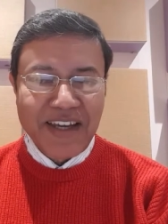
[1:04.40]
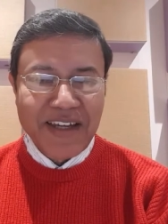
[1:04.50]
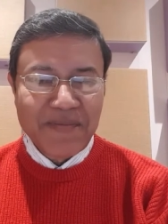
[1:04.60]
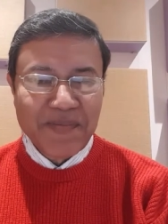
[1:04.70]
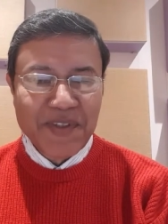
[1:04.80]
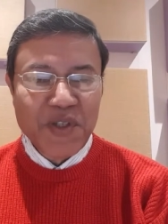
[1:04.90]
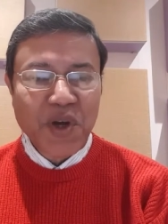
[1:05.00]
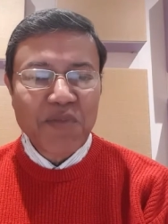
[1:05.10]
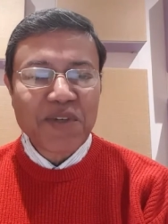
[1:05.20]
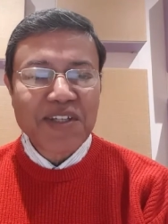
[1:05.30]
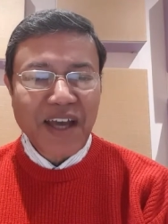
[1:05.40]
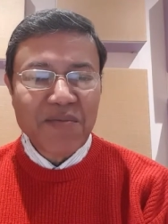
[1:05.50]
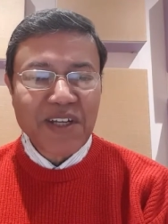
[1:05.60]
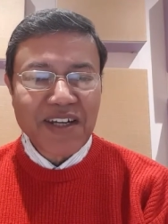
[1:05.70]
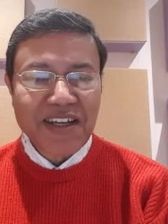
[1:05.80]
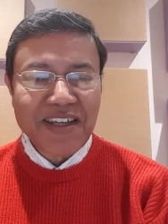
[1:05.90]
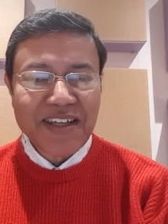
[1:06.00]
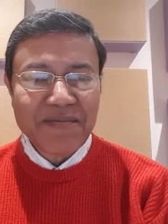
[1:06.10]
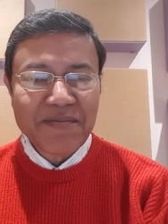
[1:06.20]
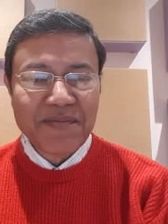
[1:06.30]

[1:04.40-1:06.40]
है जो आपके सामने रखी है